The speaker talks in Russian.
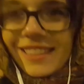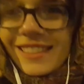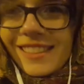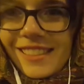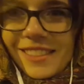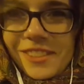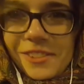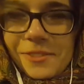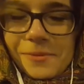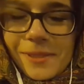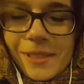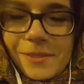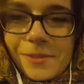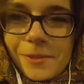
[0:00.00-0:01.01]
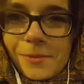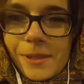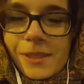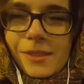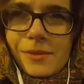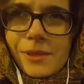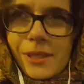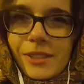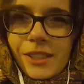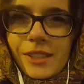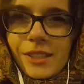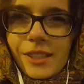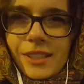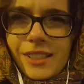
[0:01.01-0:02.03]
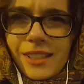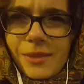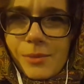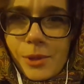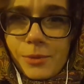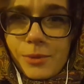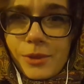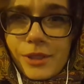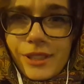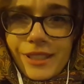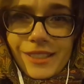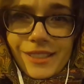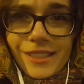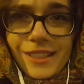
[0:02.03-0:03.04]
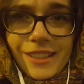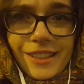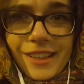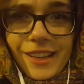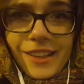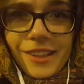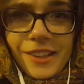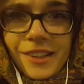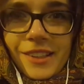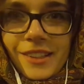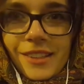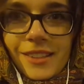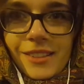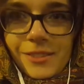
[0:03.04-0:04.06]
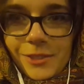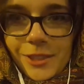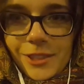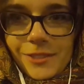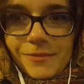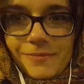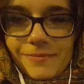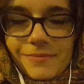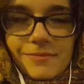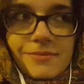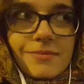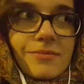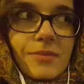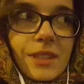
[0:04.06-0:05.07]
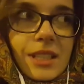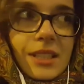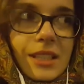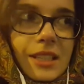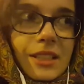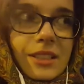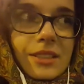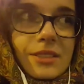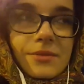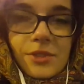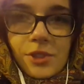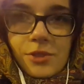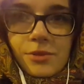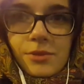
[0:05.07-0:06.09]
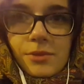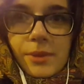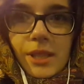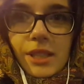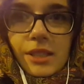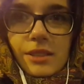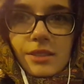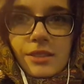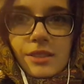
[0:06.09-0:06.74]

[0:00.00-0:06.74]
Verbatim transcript: Сейчас жду папу, поэтому, наверное, этот блог будет на несколько дней. Вот. Ладненько, жду, он приехал.